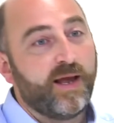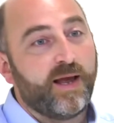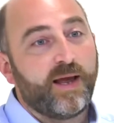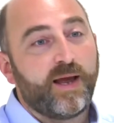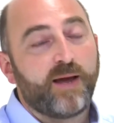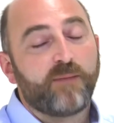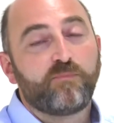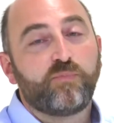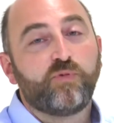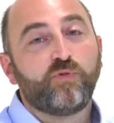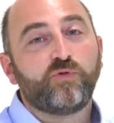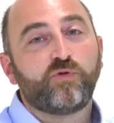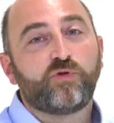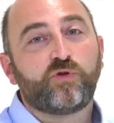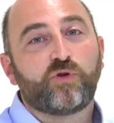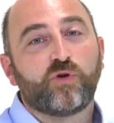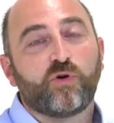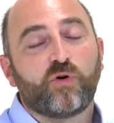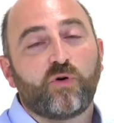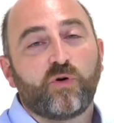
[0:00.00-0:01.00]
È
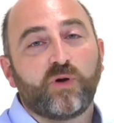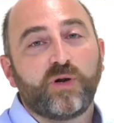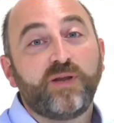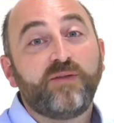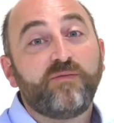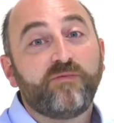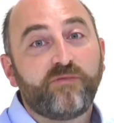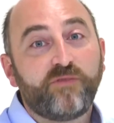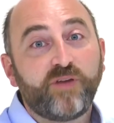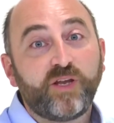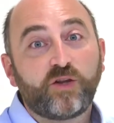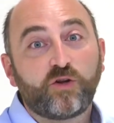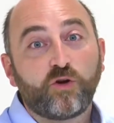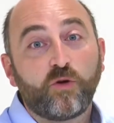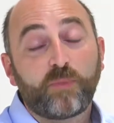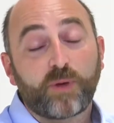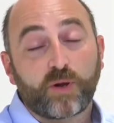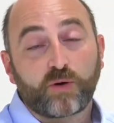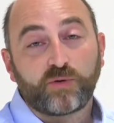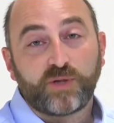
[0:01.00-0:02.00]
appunto
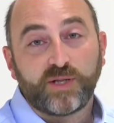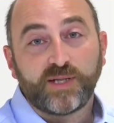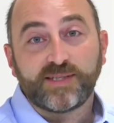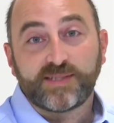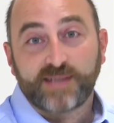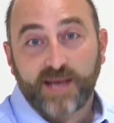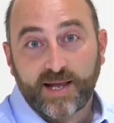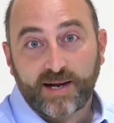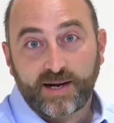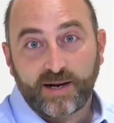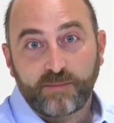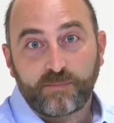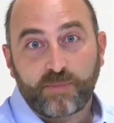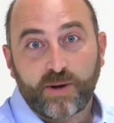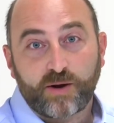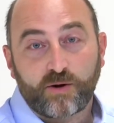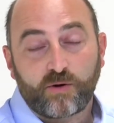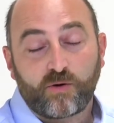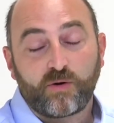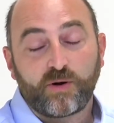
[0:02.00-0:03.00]
l'invito, per utilizzare le
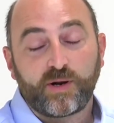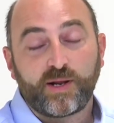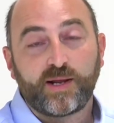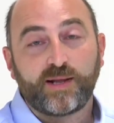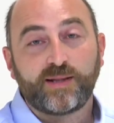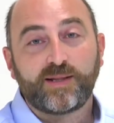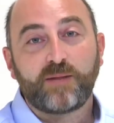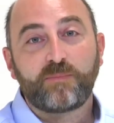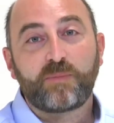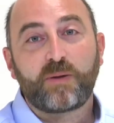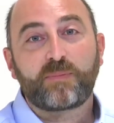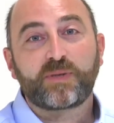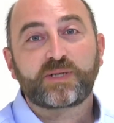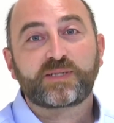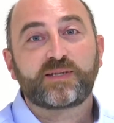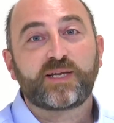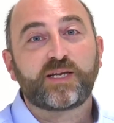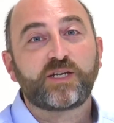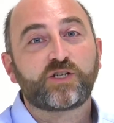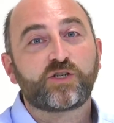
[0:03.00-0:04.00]
parole del Papa
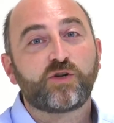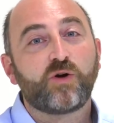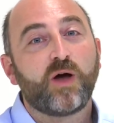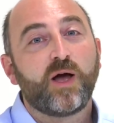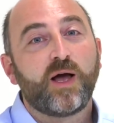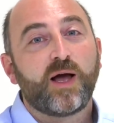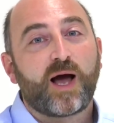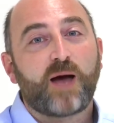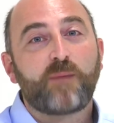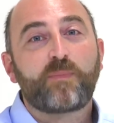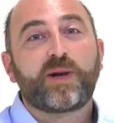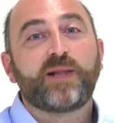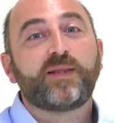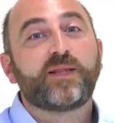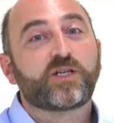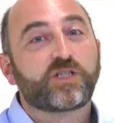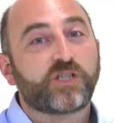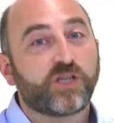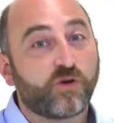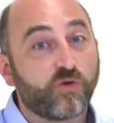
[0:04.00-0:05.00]
stesso, a
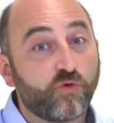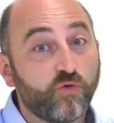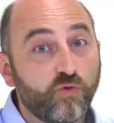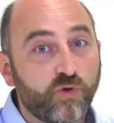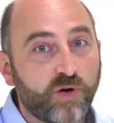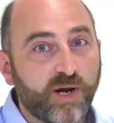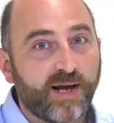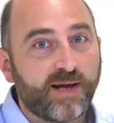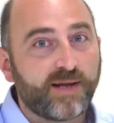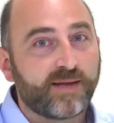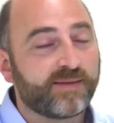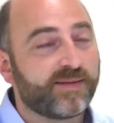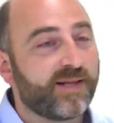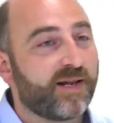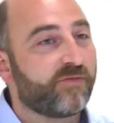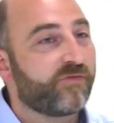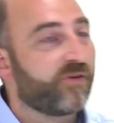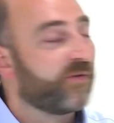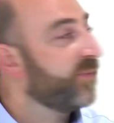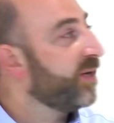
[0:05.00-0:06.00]
prendersi cura
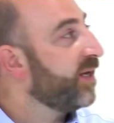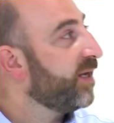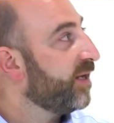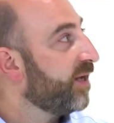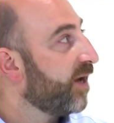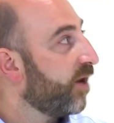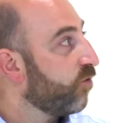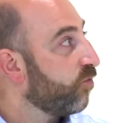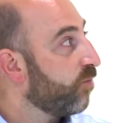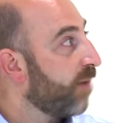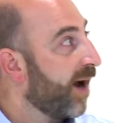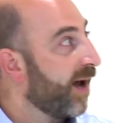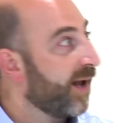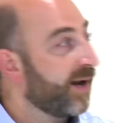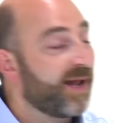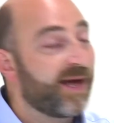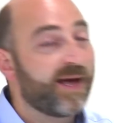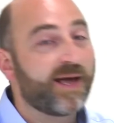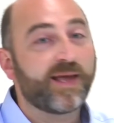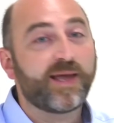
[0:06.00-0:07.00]
della famiglia
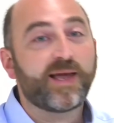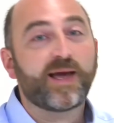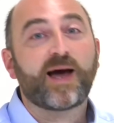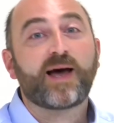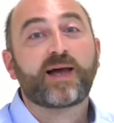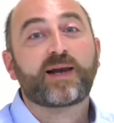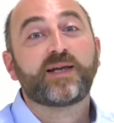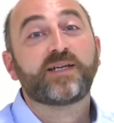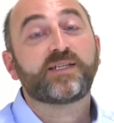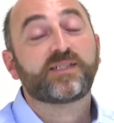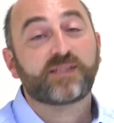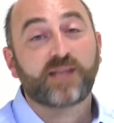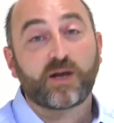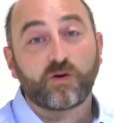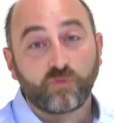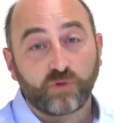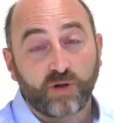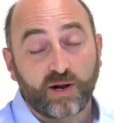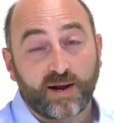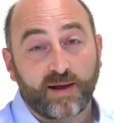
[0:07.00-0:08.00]
umana e a
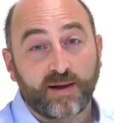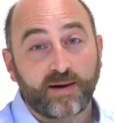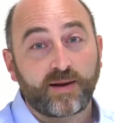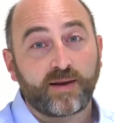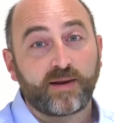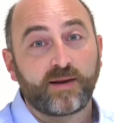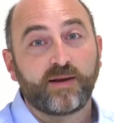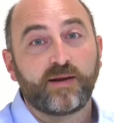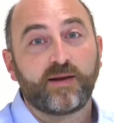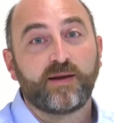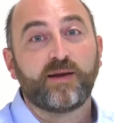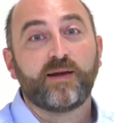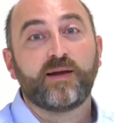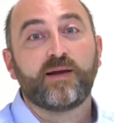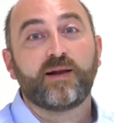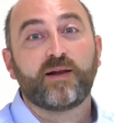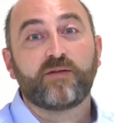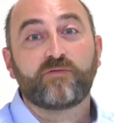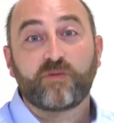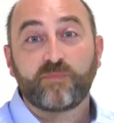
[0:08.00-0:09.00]
restaurare
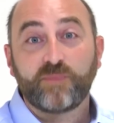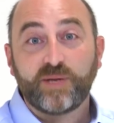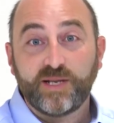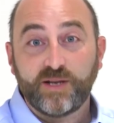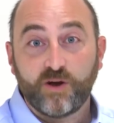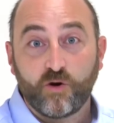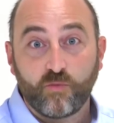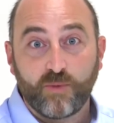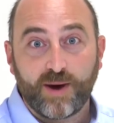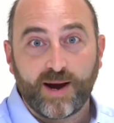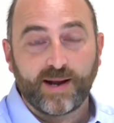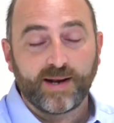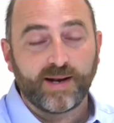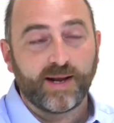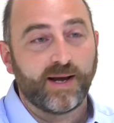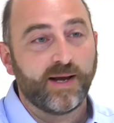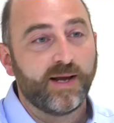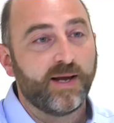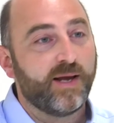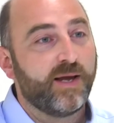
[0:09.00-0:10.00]
eh, la famiglia
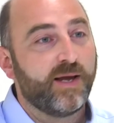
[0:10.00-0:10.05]
umana.